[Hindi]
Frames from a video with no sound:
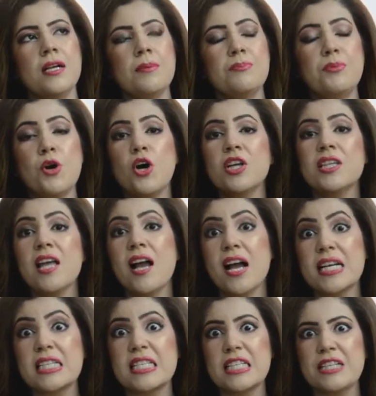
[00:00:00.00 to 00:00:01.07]
बहुत
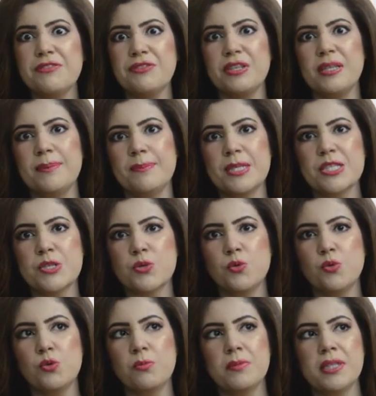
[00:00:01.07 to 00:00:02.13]
एक्टिव थी मैं
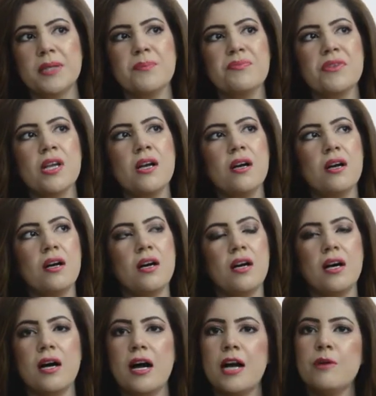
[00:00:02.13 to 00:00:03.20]
स्कूल में
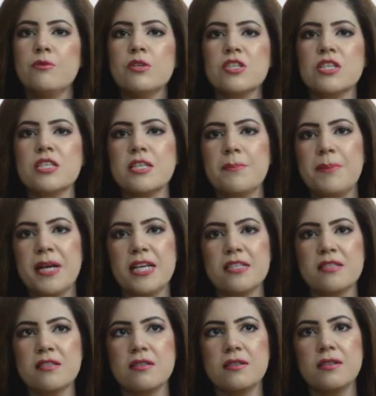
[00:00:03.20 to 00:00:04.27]
आई वॉज अ
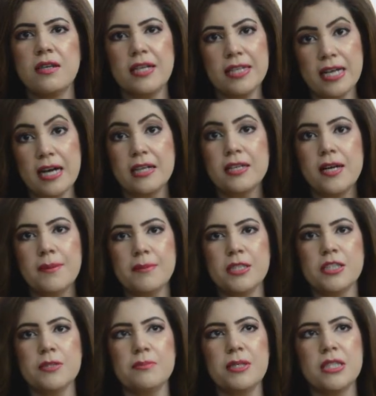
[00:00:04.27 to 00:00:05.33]
डिबेटर एंड आई एम
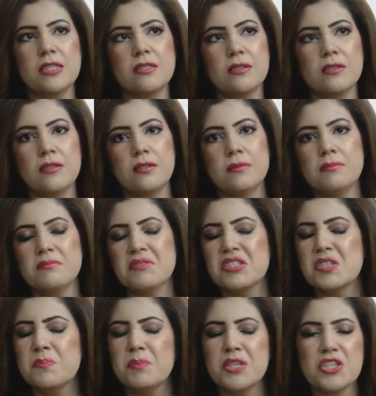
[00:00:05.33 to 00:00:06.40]
अ डिबेटर
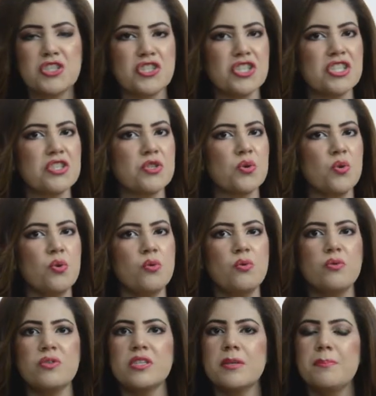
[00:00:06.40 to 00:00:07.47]
स्पीचेस
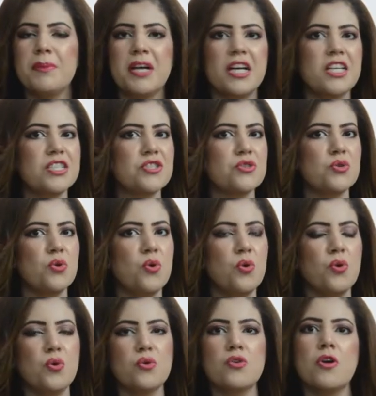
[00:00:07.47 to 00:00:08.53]
हो डिबेट्स हो
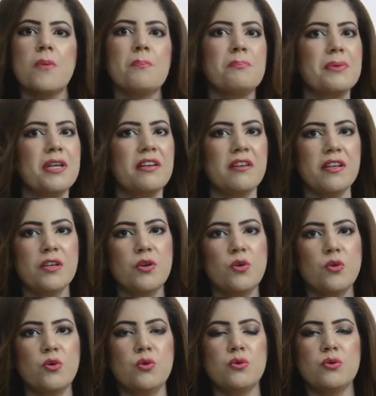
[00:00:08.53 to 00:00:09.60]
कंपेयरिंग
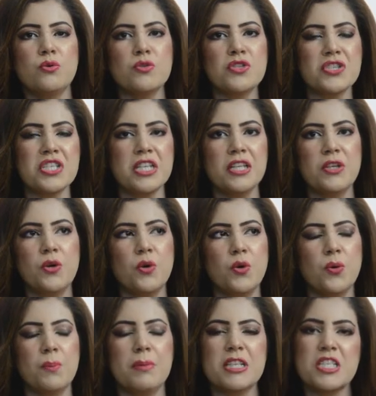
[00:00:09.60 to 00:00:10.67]
हो होस्टिंग हो
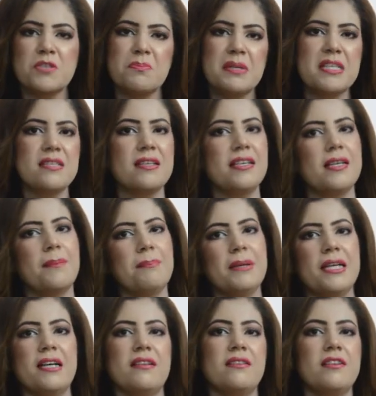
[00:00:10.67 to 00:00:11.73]
बचपन से ही
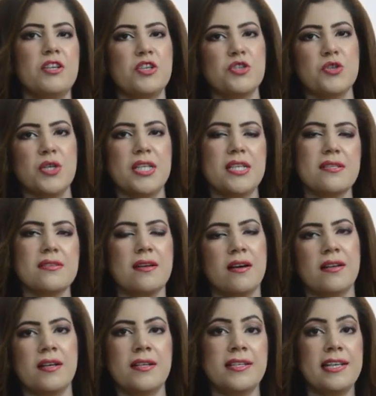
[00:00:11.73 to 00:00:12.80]
अपने अंदर जो है ना
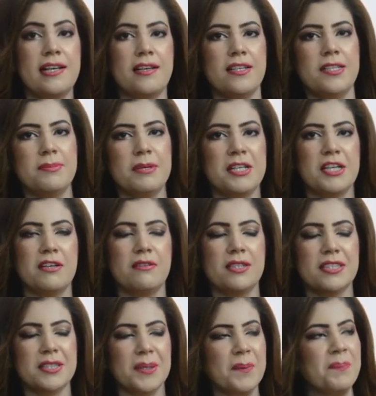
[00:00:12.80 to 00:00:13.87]
सारा टैलेंट भरा
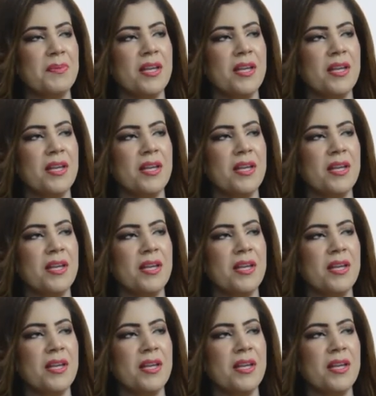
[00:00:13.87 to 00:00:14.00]
हुआ था